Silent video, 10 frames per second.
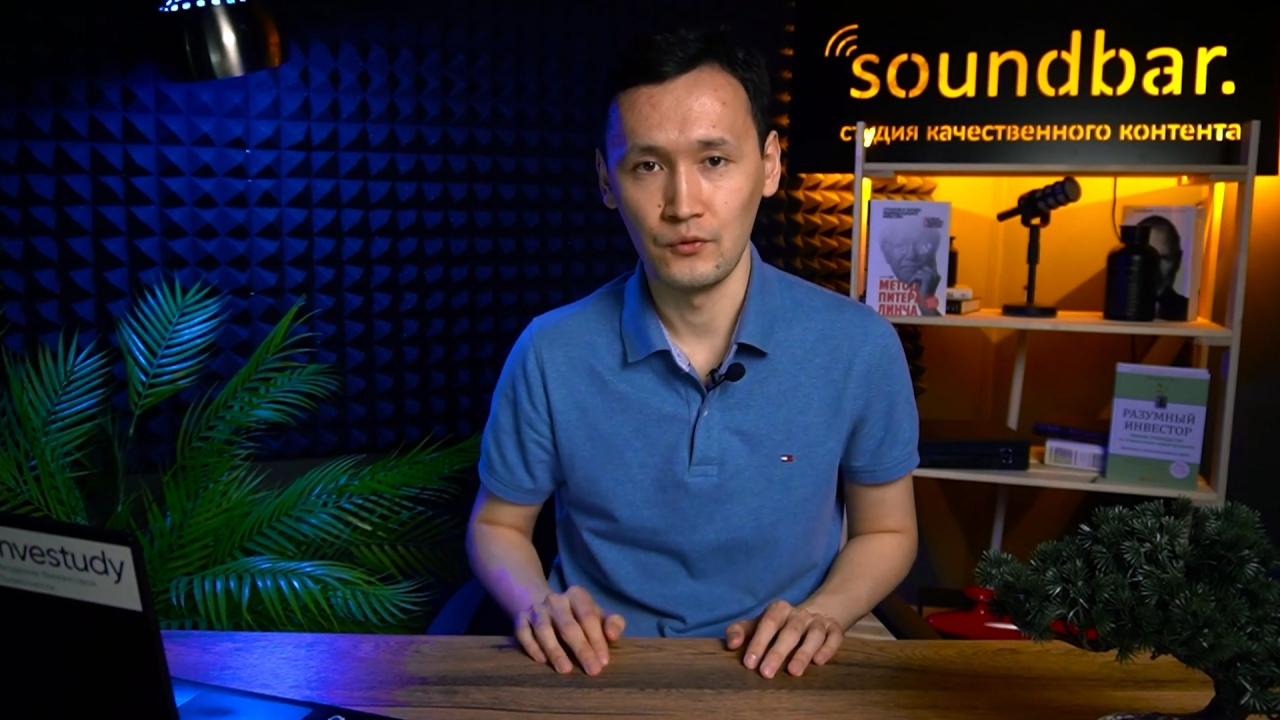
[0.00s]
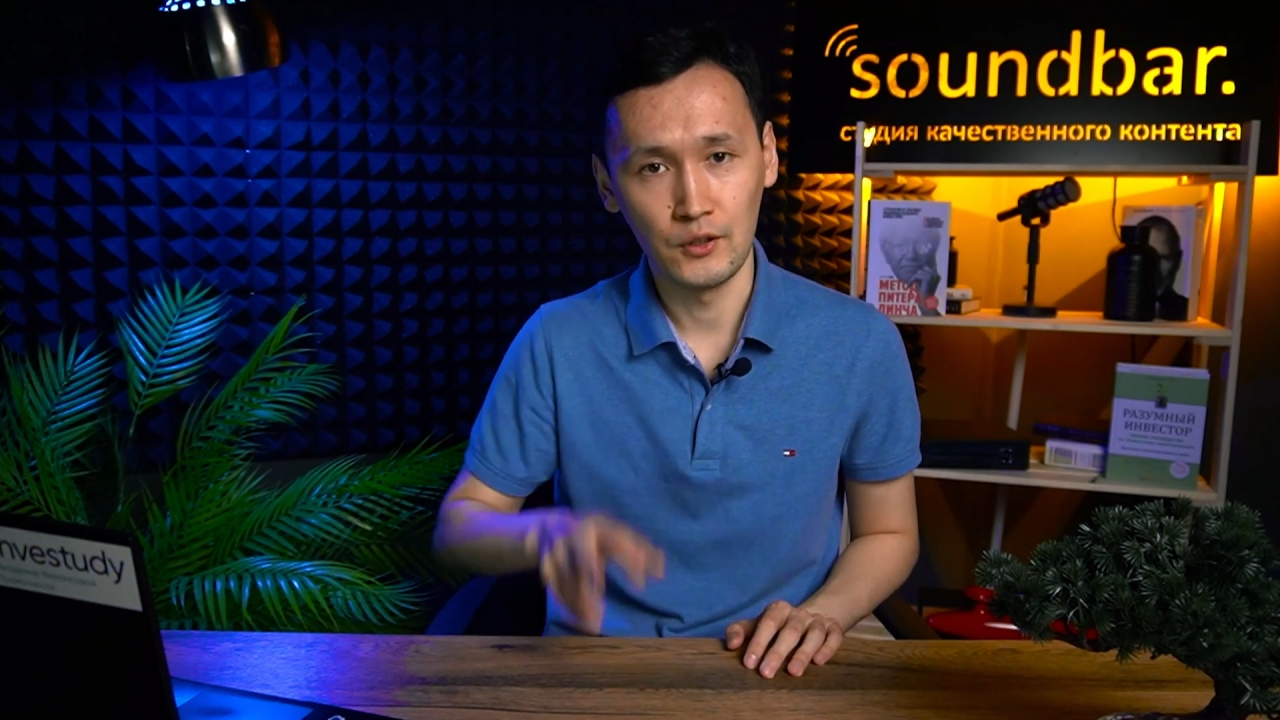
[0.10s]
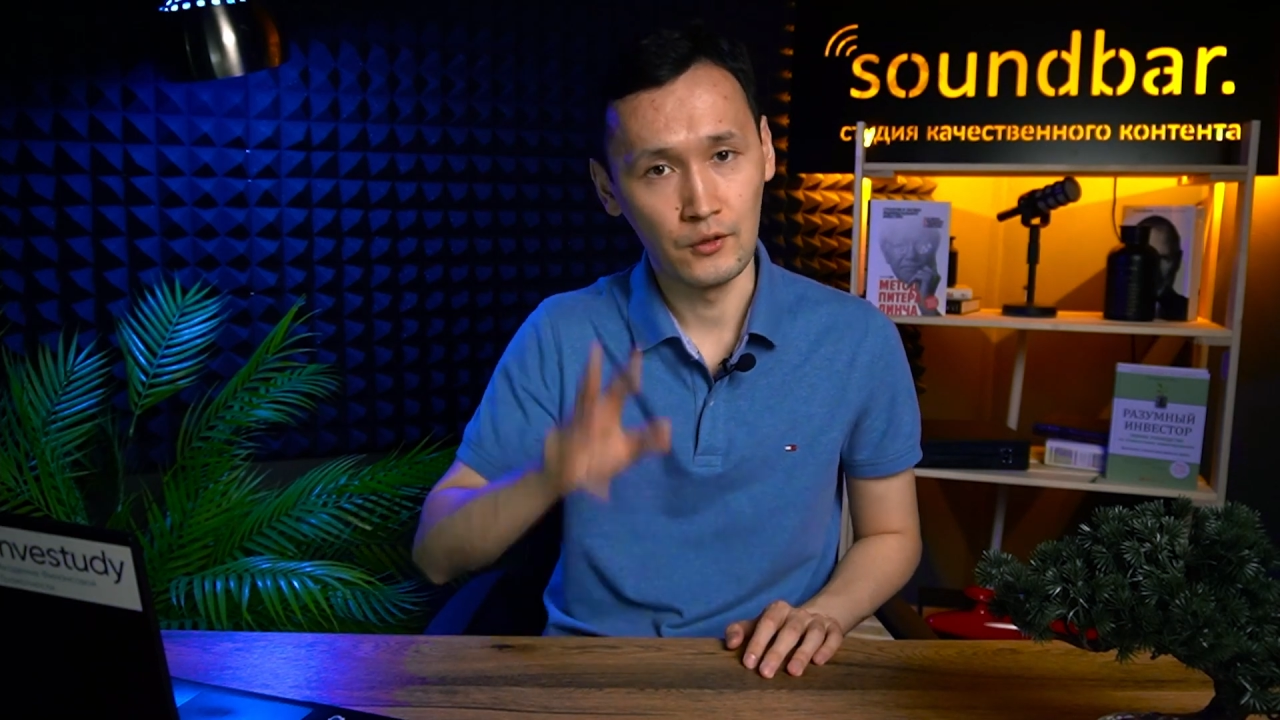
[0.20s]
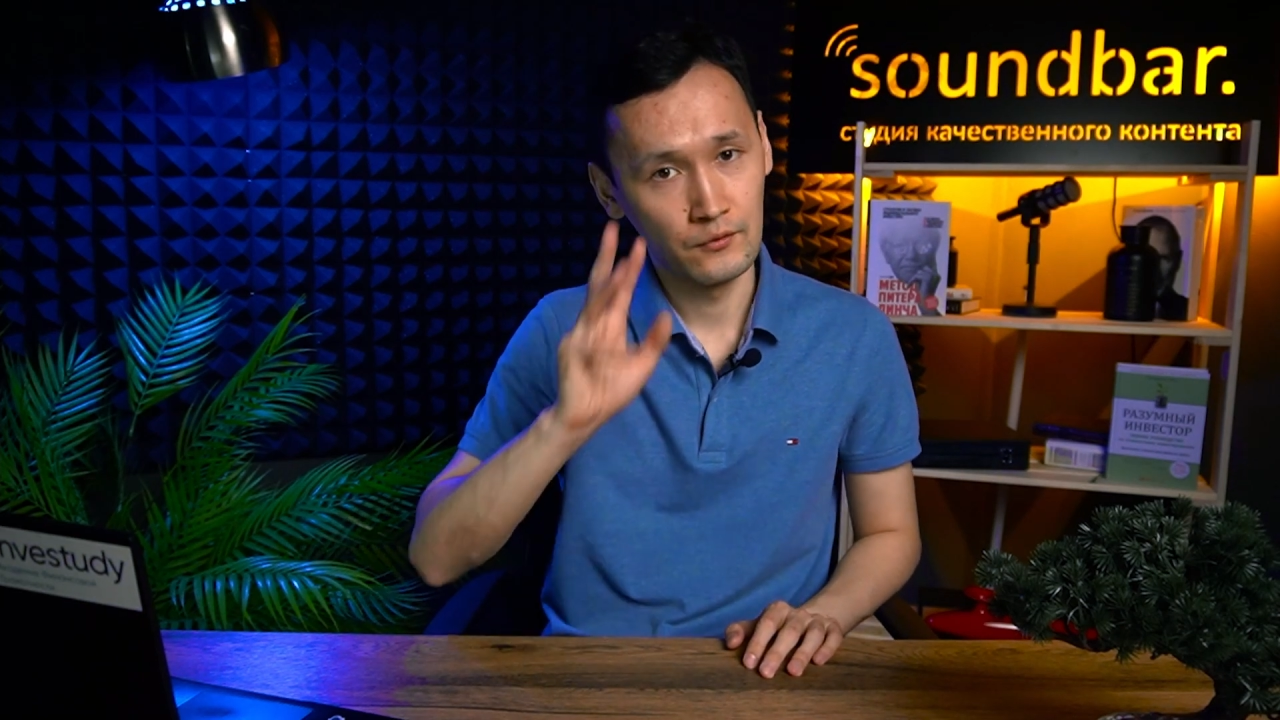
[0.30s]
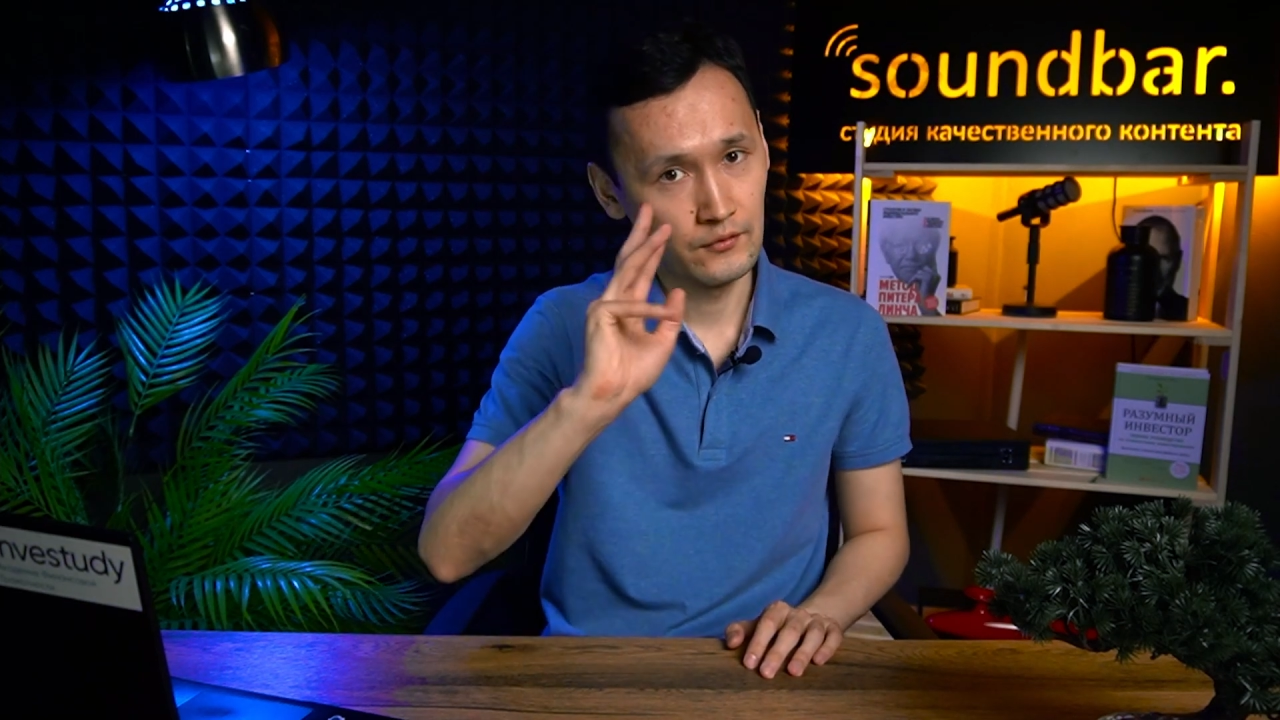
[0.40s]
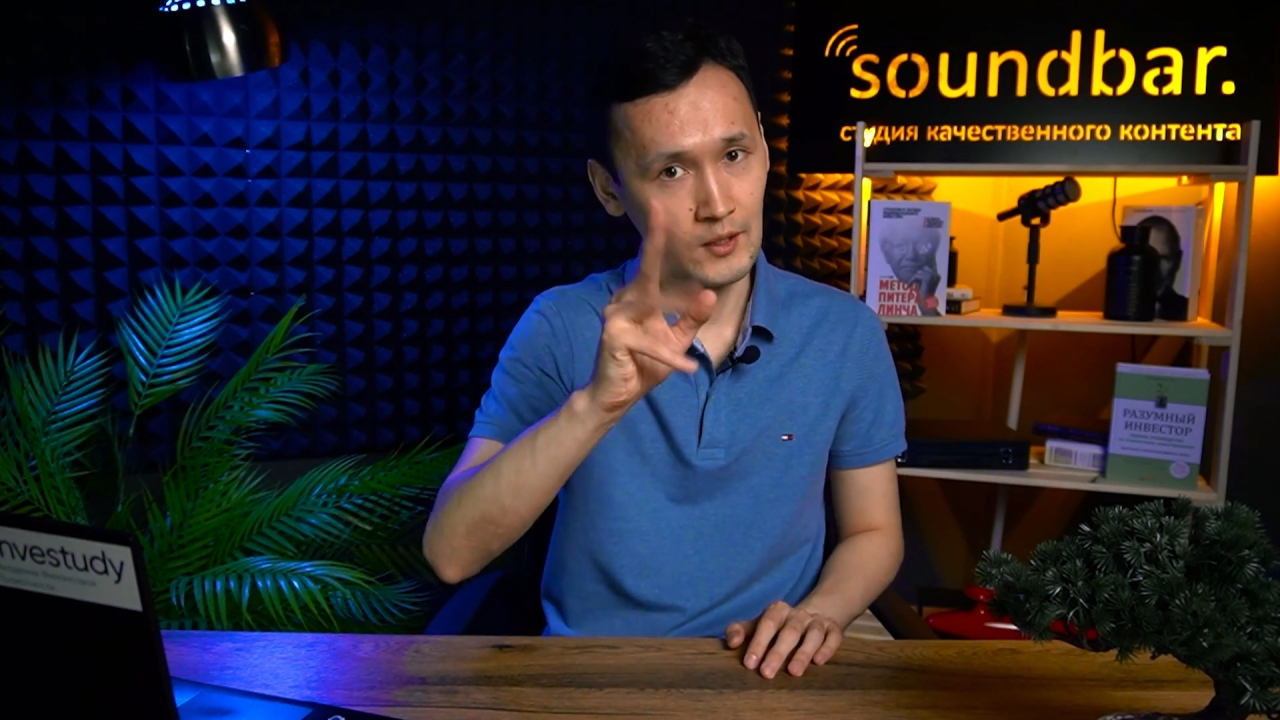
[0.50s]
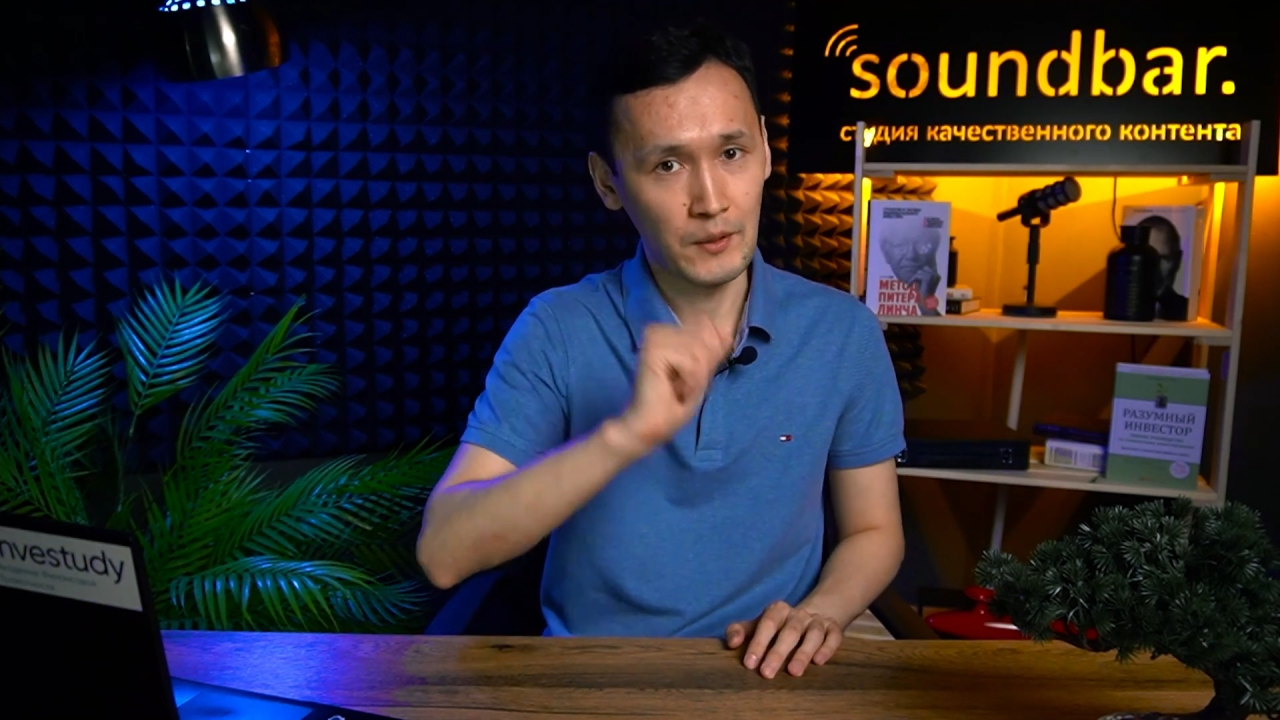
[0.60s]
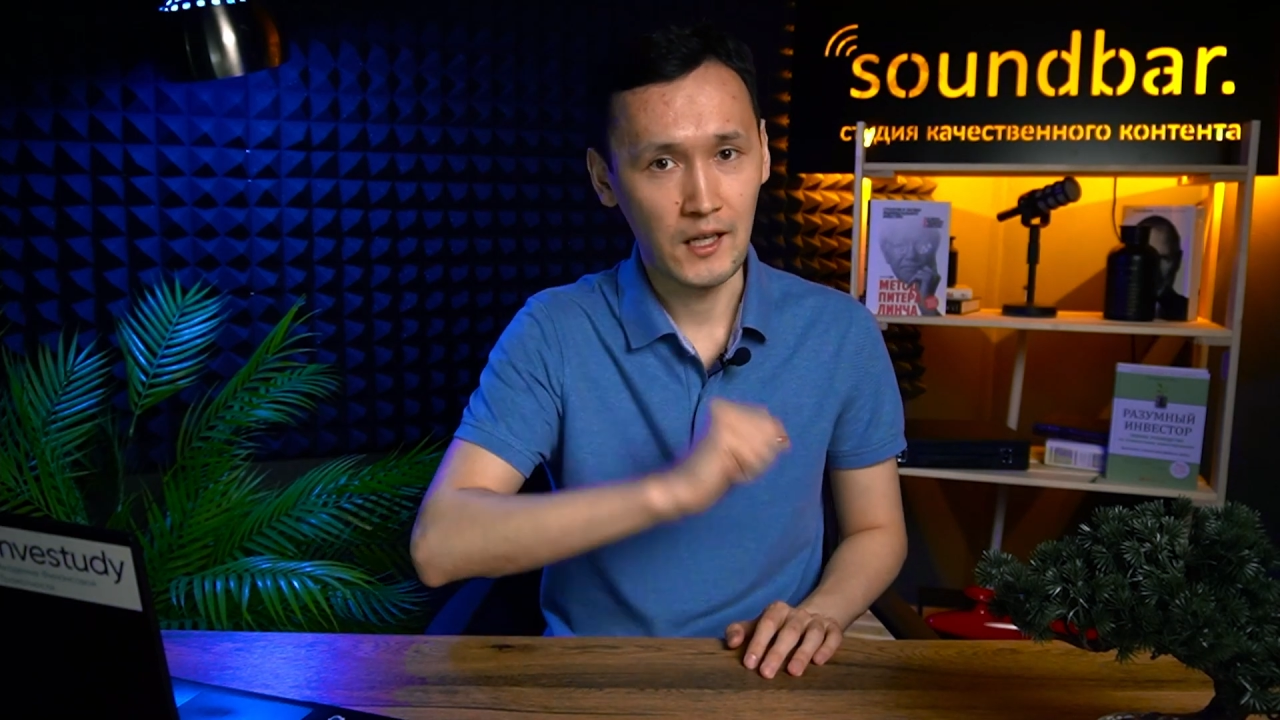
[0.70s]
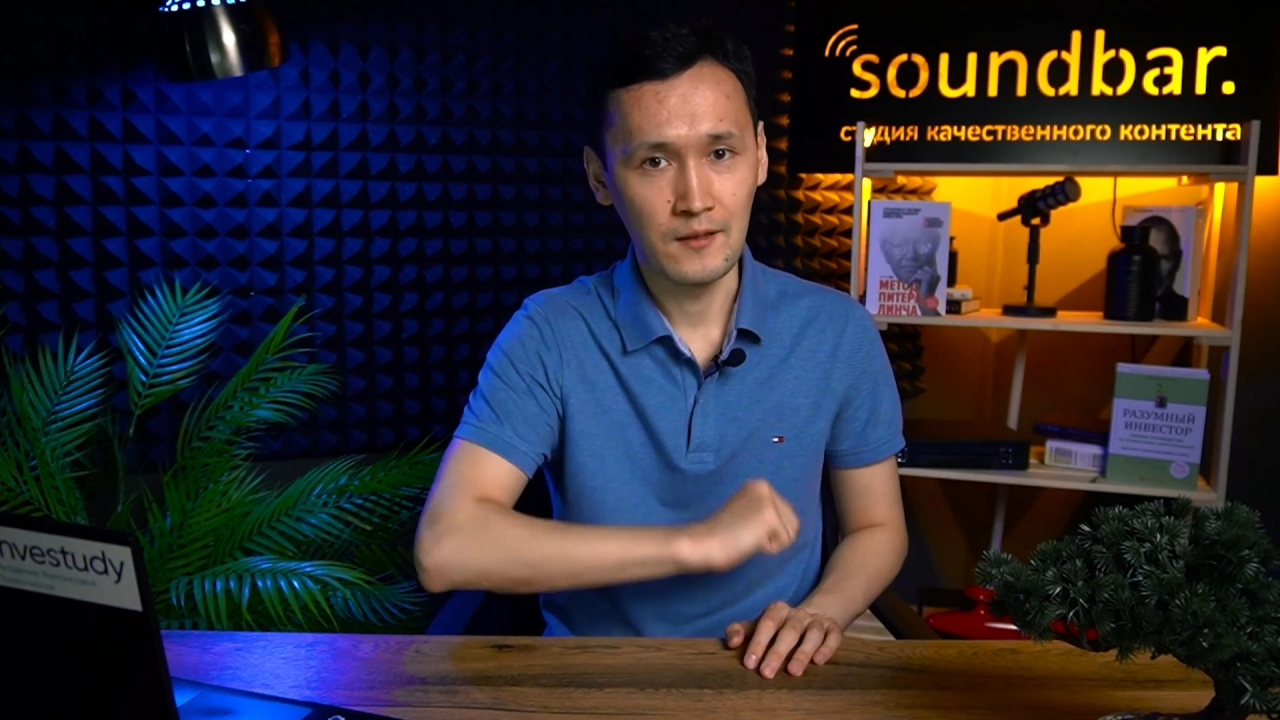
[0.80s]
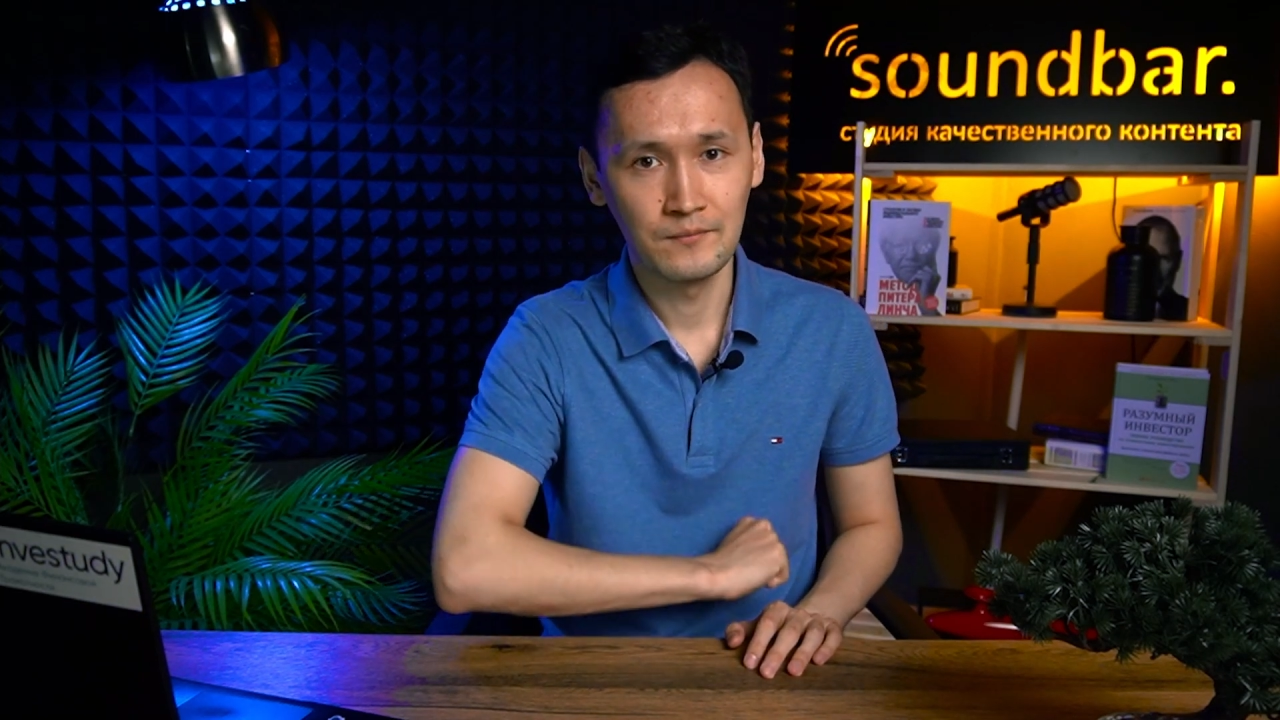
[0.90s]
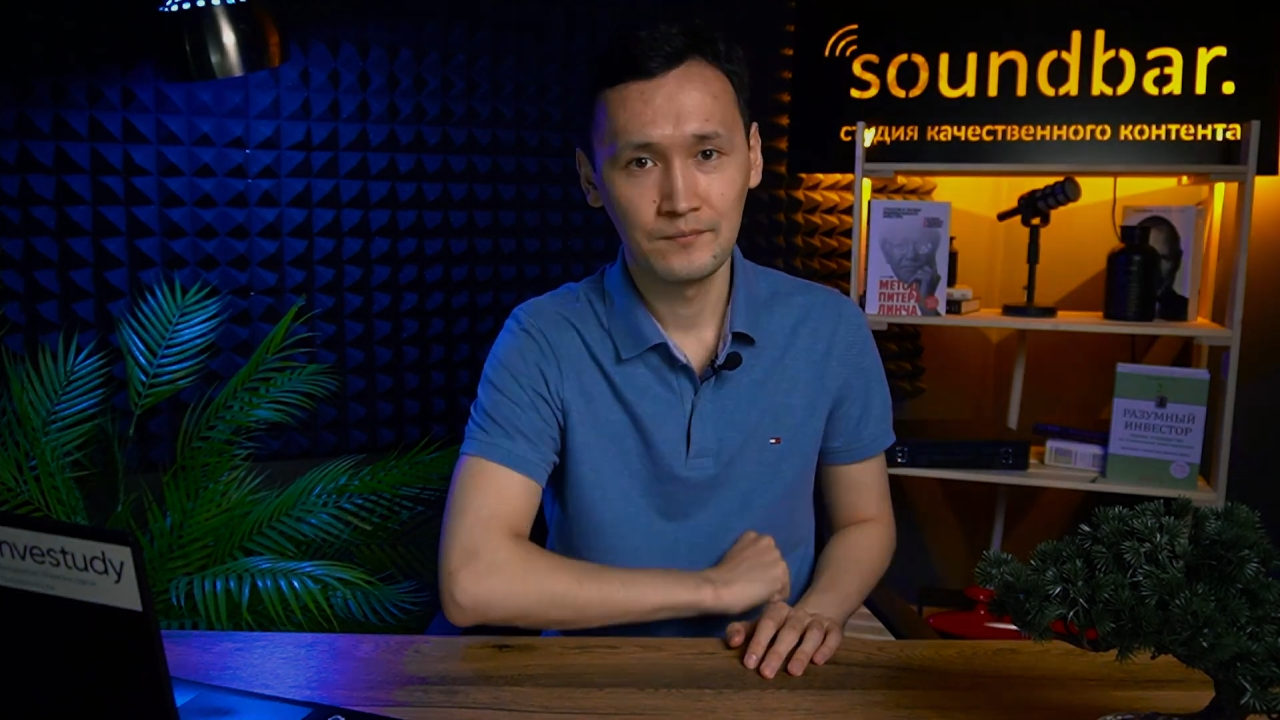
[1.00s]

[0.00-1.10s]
видео. Всем пока.